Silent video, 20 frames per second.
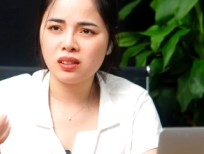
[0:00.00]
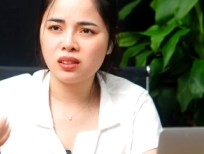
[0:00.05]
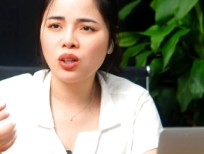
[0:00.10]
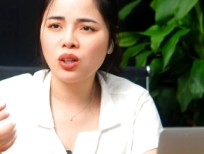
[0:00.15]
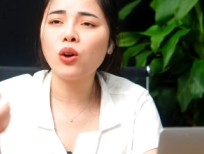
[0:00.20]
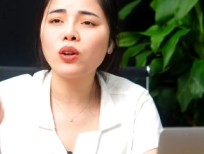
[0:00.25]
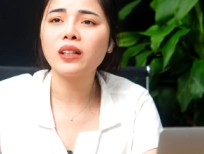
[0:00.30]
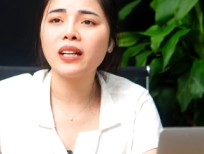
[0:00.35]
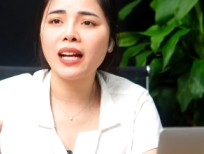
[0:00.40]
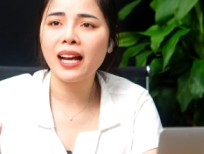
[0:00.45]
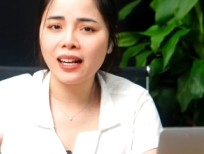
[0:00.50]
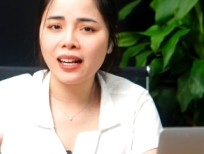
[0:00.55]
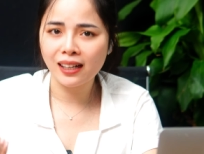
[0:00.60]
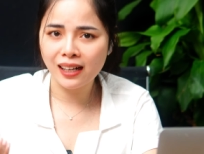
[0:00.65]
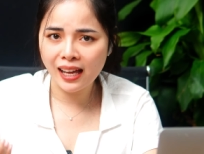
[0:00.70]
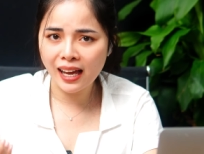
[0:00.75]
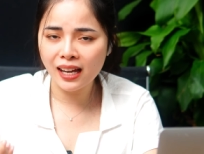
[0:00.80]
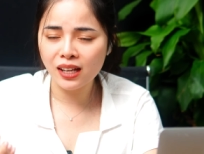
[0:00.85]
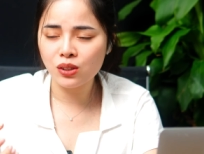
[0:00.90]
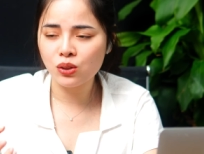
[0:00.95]
gọn gàng
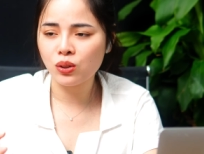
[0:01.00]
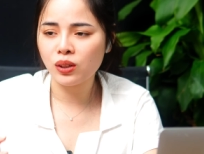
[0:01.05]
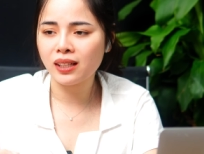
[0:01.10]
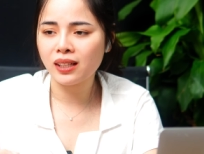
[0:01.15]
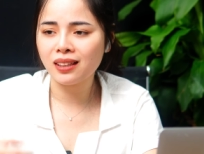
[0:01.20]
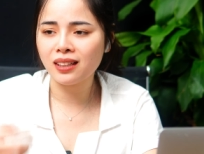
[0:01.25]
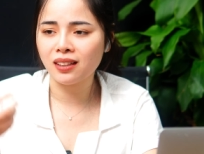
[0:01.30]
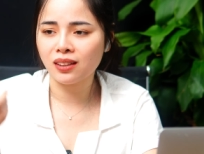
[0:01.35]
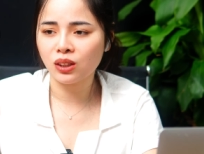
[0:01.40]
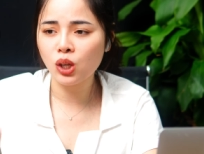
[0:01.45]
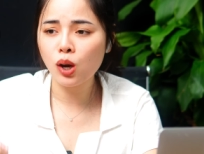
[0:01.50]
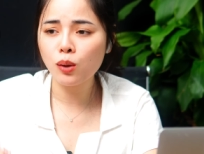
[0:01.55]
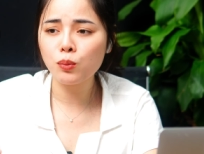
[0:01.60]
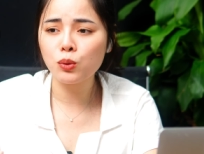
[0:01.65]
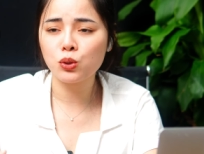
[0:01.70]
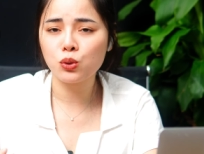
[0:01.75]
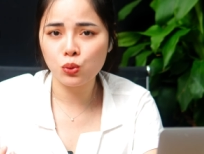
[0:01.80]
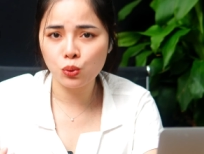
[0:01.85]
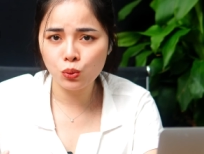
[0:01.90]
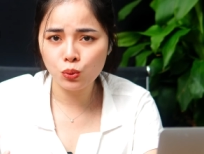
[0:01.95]
lại, rồi là tỉa tót
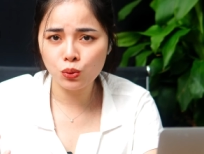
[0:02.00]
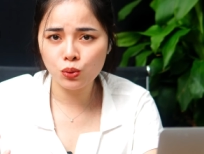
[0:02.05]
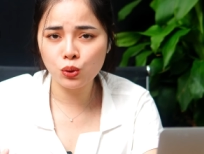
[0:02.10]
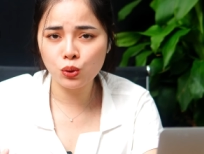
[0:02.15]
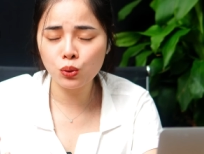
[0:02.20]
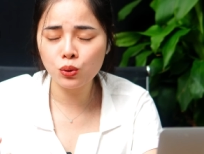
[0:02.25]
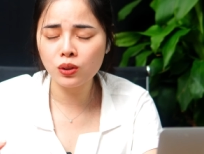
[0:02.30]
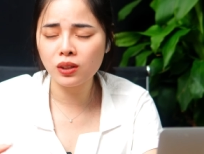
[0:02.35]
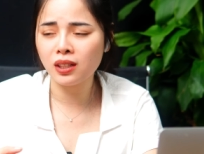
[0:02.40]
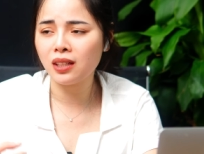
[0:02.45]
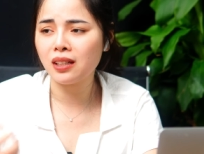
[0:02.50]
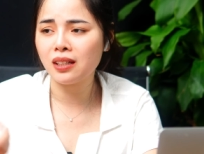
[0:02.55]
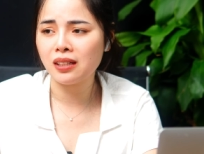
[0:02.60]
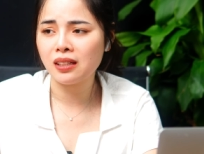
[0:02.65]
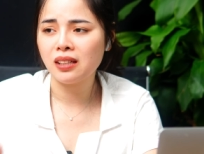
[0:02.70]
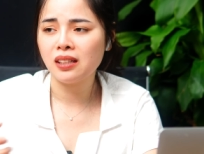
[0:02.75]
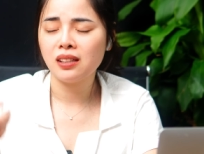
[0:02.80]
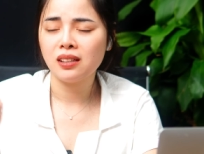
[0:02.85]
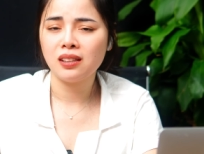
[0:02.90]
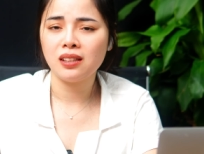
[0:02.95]
một chút
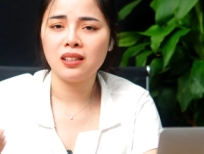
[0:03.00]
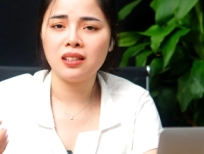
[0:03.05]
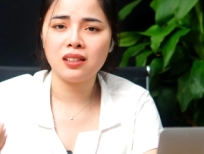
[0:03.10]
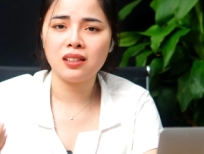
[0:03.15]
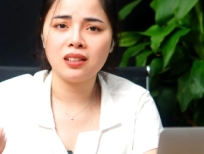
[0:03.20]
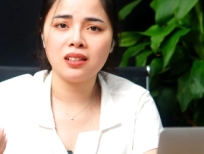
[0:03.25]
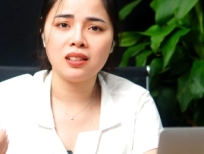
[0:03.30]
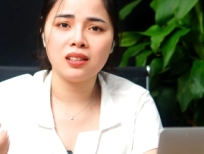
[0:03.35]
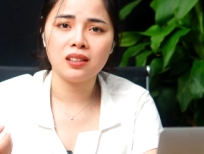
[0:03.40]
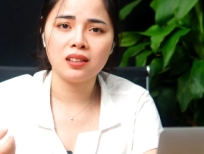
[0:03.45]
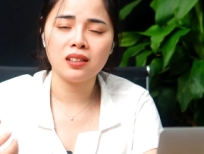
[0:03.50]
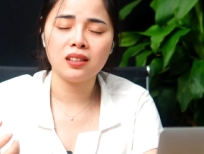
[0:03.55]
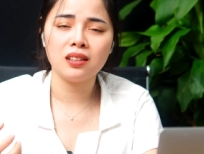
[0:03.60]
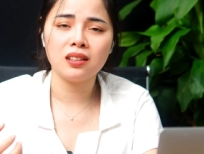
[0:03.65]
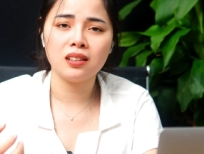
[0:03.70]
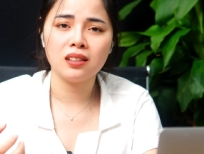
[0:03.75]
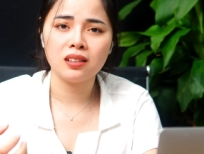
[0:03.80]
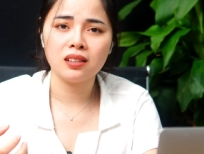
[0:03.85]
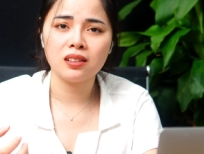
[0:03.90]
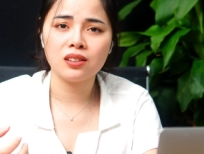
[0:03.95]

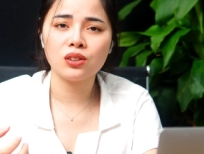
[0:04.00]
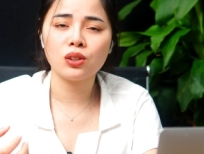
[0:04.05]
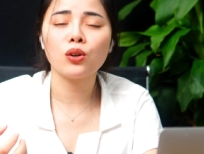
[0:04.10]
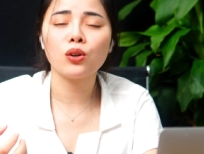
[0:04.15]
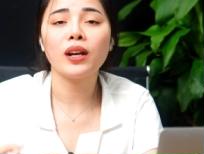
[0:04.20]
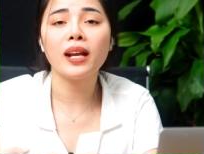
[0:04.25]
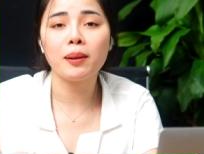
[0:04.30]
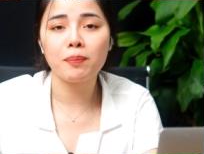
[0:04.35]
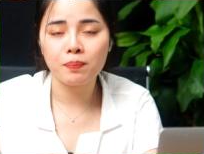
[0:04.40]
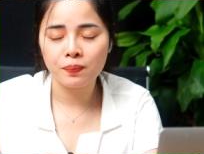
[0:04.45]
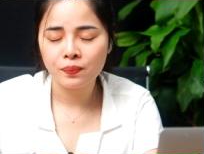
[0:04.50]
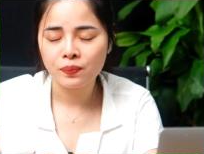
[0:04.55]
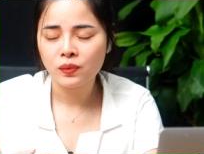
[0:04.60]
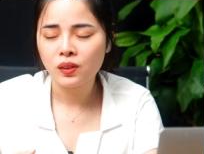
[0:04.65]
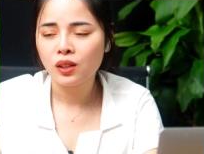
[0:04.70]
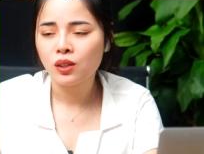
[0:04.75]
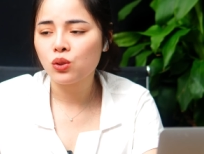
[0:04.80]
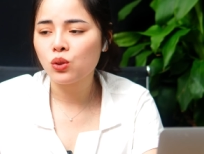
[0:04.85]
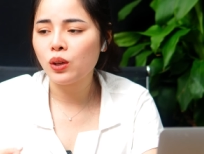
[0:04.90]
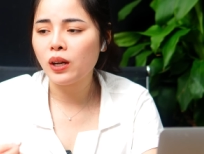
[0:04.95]
thì cho nó đẹp.
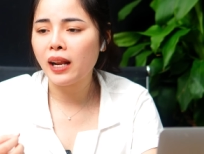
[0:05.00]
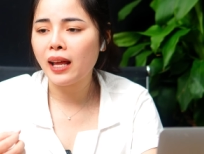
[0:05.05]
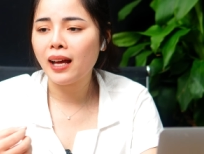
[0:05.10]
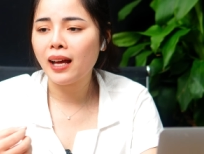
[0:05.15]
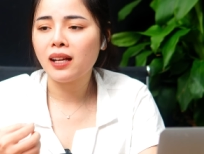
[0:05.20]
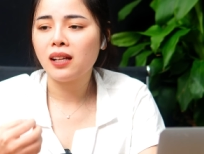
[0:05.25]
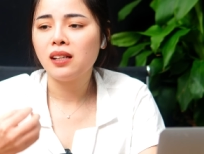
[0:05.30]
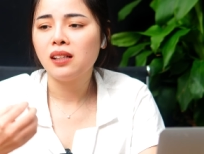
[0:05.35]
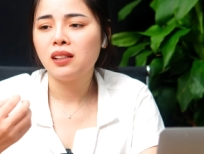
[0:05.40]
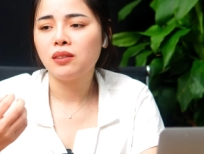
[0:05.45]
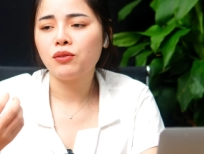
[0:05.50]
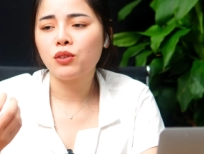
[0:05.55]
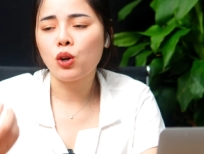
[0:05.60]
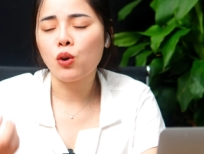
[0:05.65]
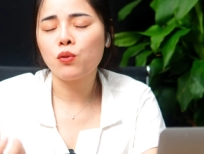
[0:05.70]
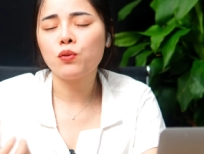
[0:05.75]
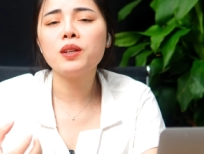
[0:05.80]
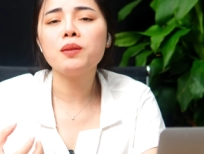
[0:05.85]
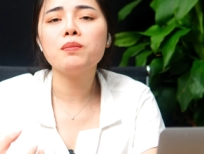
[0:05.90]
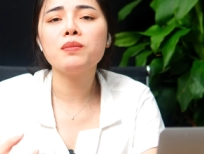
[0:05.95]
Rồi là
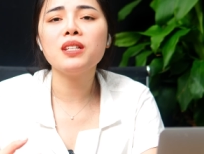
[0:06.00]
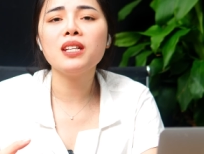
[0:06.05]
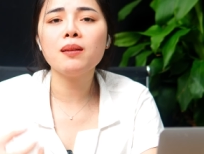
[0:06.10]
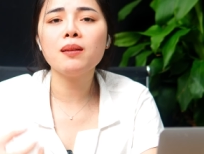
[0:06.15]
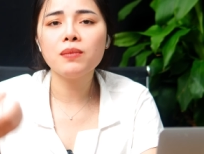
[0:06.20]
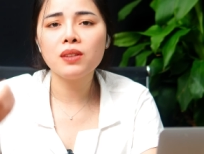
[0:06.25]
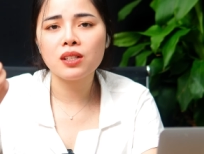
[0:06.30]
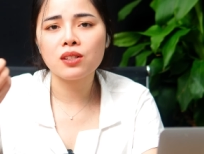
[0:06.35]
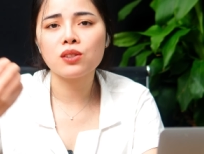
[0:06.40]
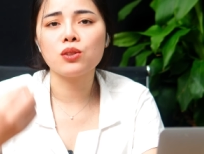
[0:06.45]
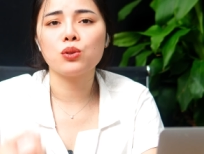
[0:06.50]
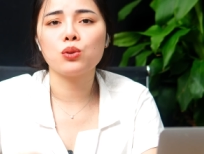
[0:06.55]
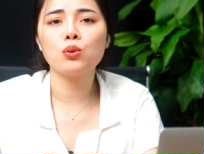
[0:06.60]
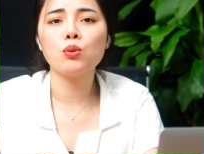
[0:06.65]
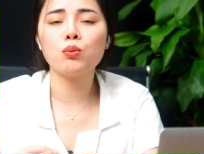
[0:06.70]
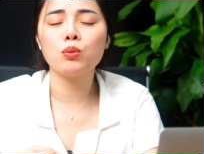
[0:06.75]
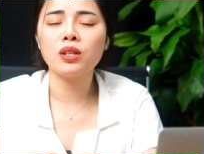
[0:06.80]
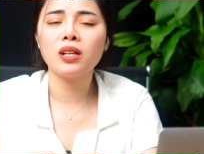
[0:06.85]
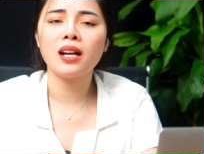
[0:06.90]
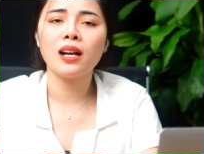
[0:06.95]
có viêm nhiễm thì sử
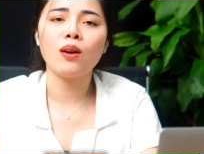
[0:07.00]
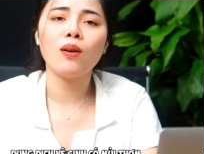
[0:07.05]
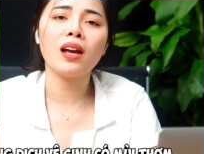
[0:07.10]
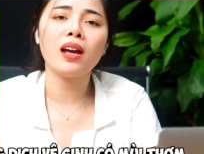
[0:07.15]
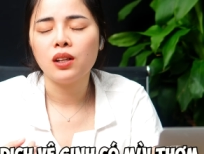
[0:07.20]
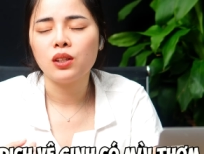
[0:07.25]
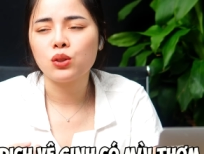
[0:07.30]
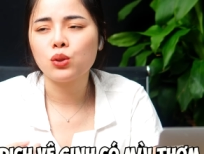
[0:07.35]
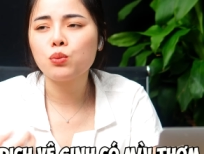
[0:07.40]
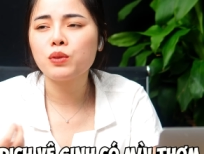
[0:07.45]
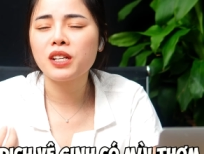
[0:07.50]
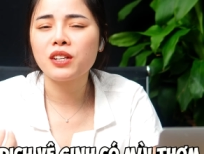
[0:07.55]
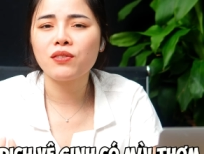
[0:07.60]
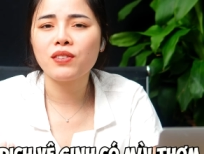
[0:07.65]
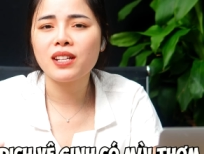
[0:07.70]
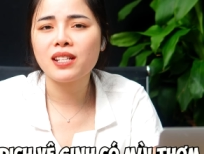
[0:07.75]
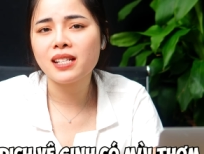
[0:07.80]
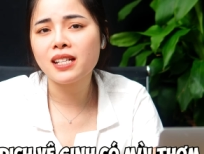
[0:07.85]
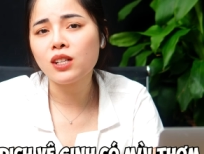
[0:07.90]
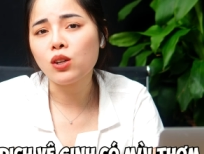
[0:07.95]
dụng những cái loại dung dịch
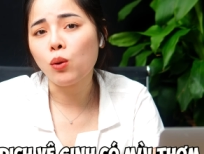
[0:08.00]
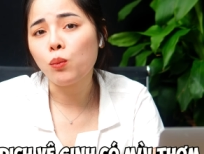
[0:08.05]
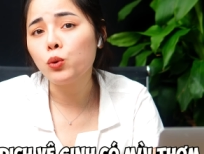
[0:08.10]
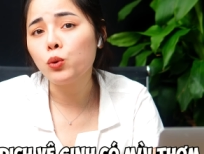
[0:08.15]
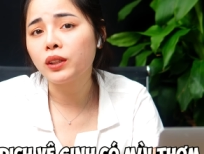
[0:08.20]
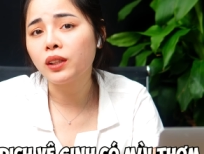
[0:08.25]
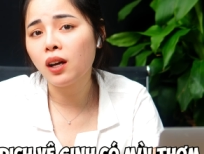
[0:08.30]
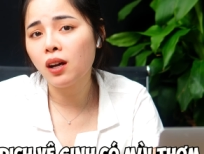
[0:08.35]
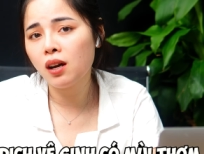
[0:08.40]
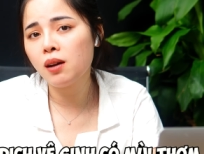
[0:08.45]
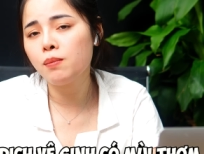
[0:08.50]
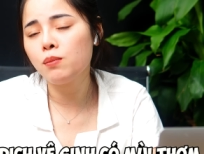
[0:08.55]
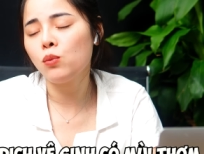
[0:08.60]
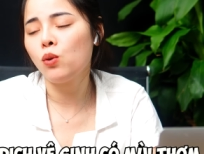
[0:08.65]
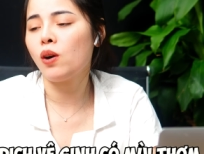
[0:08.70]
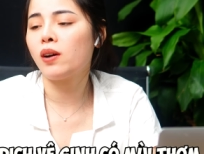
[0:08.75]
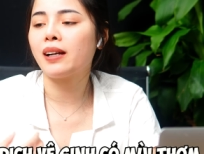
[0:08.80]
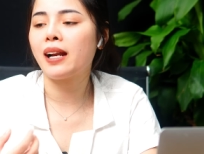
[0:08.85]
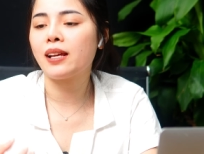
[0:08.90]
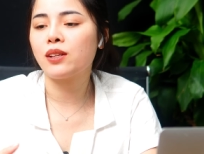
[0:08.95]
vệ sinh có mùi thơm,
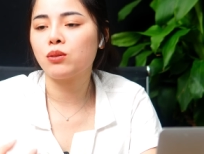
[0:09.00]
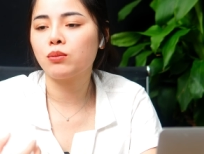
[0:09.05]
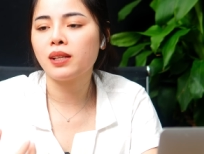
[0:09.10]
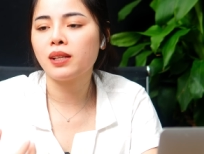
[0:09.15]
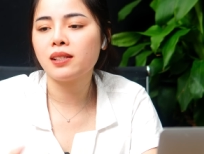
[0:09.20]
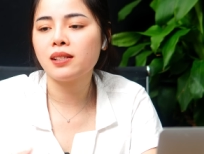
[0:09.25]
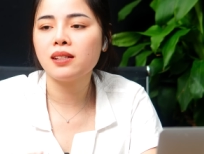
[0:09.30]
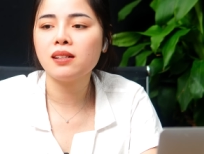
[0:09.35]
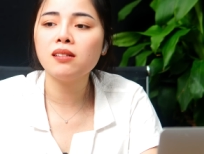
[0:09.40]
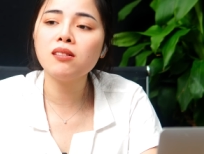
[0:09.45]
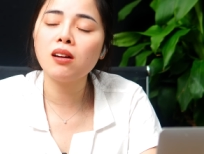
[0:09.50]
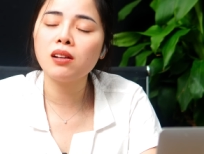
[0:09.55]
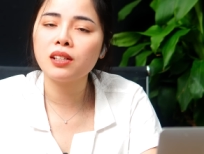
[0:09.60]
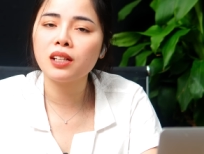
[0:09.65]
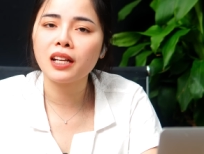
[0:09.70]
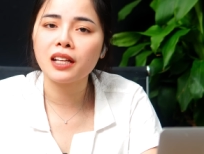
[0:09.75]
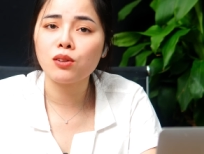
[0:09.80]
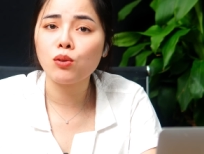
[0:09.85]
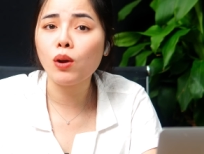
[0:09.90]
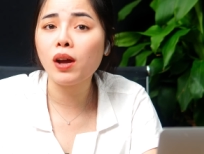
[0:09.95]
hoặc là chúng ta sẽ lựa
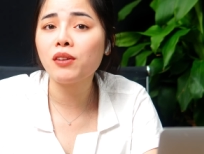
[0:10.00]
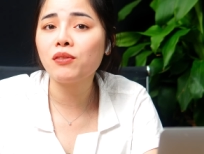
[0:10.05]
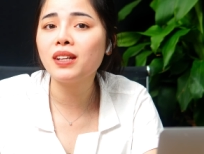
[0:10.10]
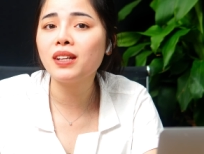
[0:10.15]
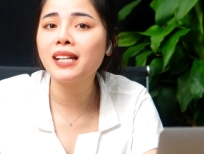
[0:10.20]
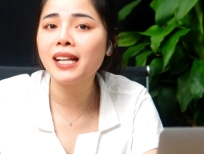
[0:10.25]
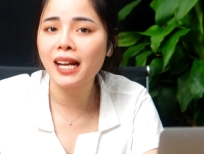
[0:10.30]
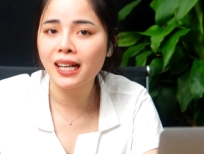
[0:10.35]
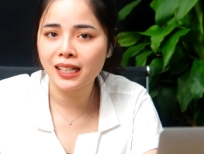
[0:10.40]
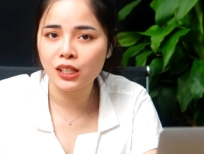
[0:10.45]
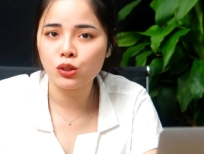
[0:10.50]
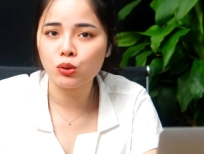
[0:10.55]
những cái loại viên đặt để